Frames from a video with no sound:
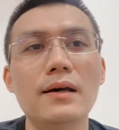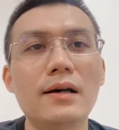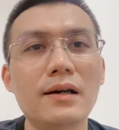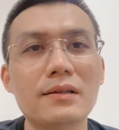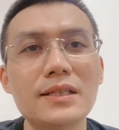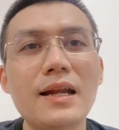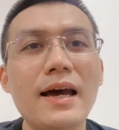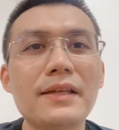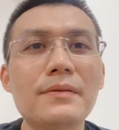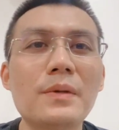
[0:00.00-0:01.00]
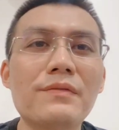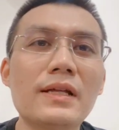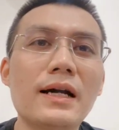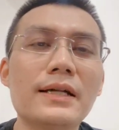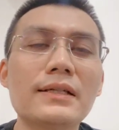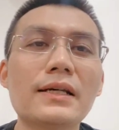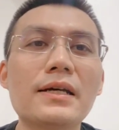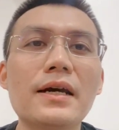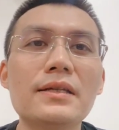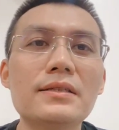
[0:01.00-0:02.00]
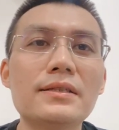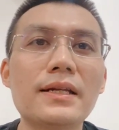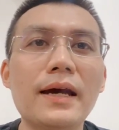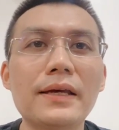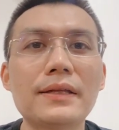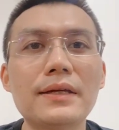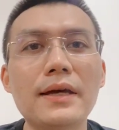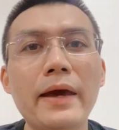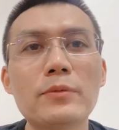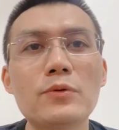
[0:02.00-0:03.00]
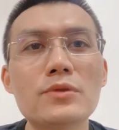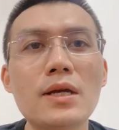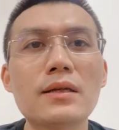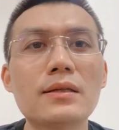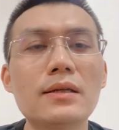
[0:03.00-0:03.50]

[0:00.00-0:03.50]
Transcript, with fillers: rất là hay, bởi vì những cái cây như thế này thì em cũng rất